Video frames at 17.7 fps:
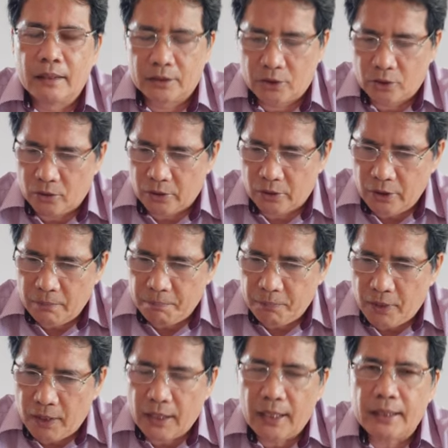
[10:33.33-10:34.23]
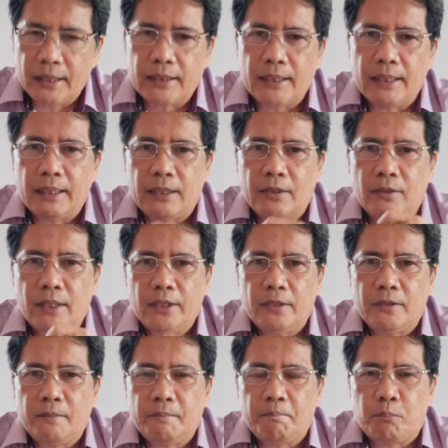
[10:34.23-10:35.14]
So yun po ang ating ano
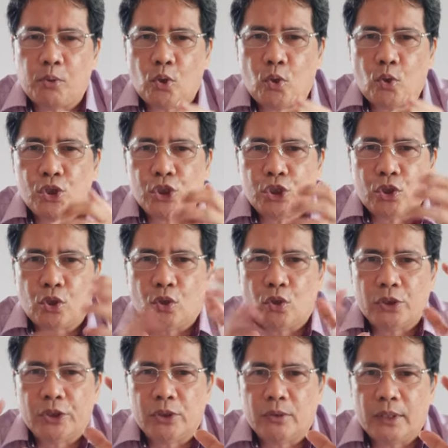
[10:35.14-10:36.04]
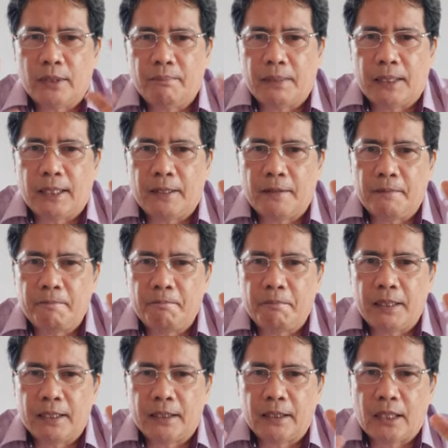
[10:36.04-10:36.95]
ngayon, broad strokes yung iba,
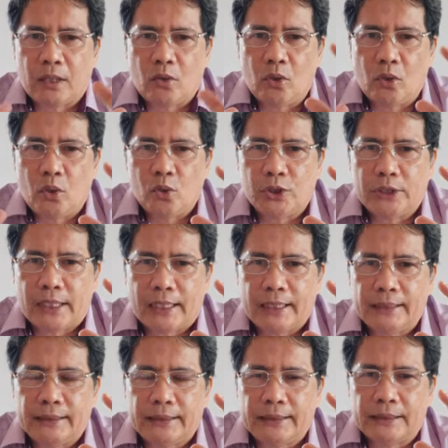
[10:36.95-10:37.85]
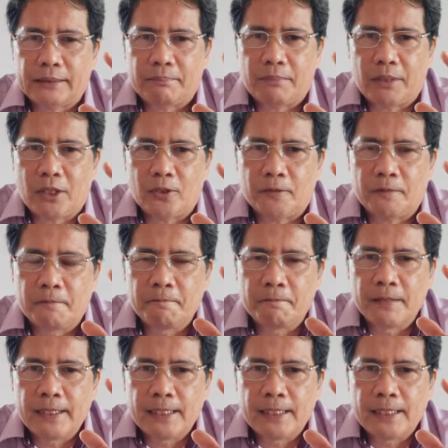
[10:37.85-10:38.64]
but the Colossians is about